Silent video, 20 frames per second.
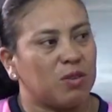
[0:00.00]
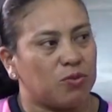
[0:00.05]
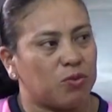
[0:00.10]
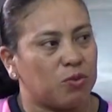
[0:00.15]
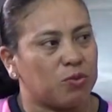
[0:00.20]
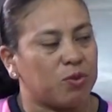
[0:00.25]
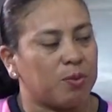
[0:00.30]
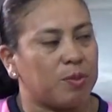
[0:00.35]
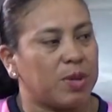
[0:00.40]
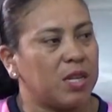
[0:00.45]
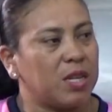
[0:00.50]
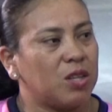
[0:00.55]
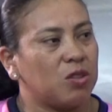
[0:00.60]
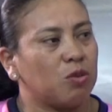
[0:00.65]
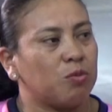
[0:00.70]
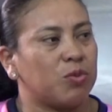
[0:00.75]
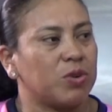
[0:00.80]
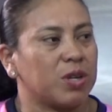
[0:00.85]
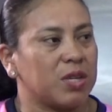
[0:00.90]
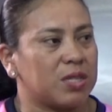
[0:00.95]
en el fútbol
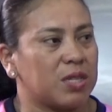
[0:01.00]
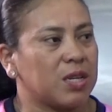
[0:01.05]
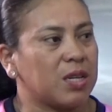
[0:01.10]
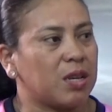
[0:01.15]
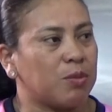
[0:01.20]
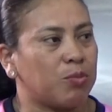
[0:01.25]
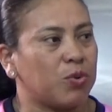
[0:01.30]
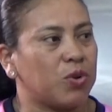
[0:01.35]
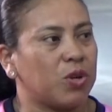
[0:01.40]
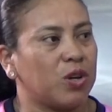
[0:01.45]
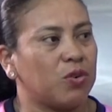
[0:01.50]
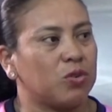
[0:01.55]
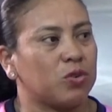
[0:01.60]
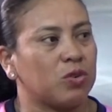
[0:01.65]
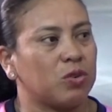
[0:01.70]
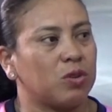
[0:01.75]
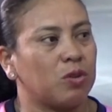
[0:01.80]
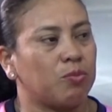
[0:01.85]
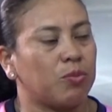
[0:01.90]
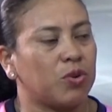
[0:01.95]
femenino, porque sé que apoya
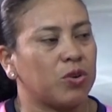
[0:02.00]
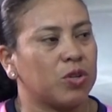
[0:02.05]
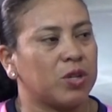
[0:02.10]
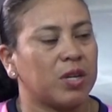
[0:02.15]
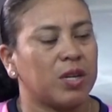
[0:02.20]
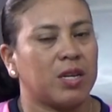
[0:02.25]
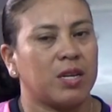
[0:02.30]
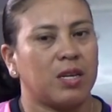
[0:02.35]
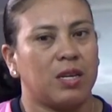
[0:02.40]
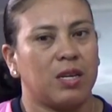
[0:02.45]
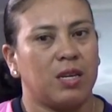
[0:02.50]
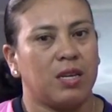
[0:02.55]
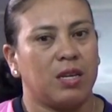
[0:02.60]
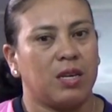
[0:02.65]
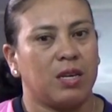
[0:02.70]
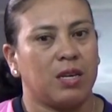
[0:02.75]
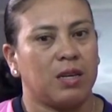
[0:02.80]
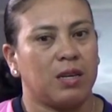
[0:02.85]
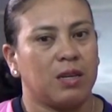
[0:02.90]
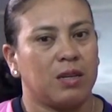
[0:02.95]
otros deportes
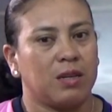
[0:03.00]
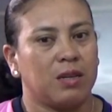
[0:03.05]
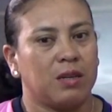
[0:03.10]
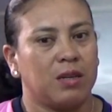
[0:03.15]
y